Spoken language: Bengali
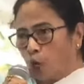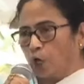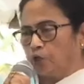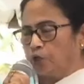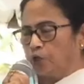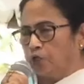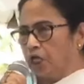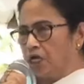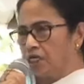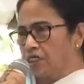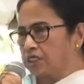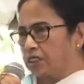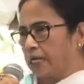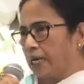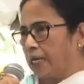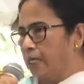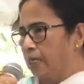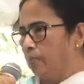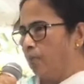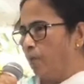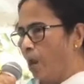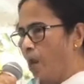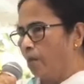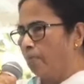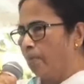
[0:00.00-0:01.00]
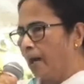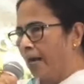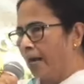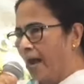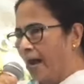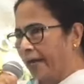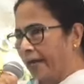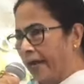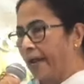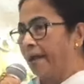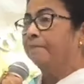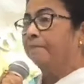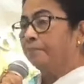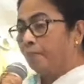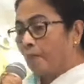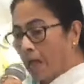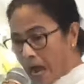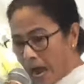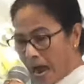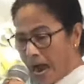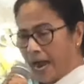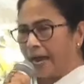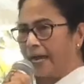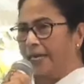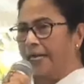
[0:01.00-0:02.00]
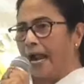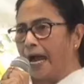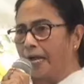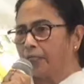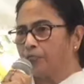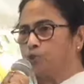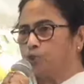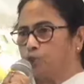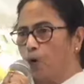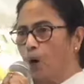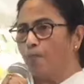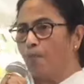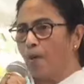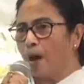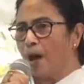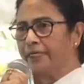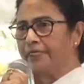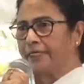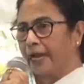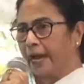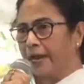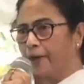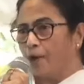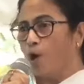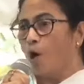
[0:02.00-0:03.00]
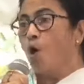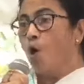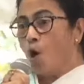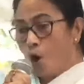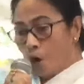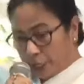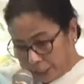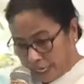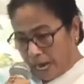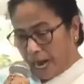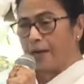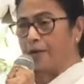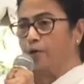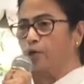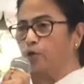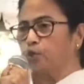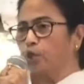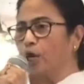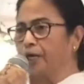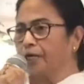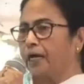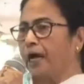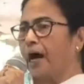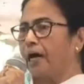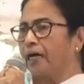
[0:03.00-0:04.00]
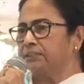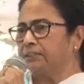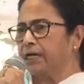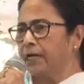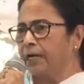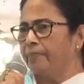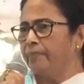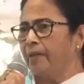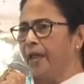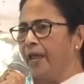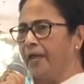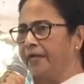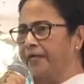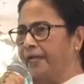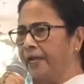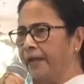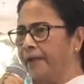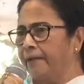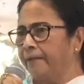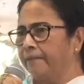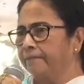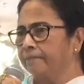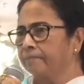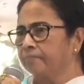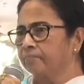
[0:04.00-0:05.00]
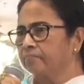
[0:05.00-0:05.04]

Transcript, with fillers: সন্দেশকালী বলবার আগে আগে রাজ্যপাল কেন কেন তার কাজের মেয়েকে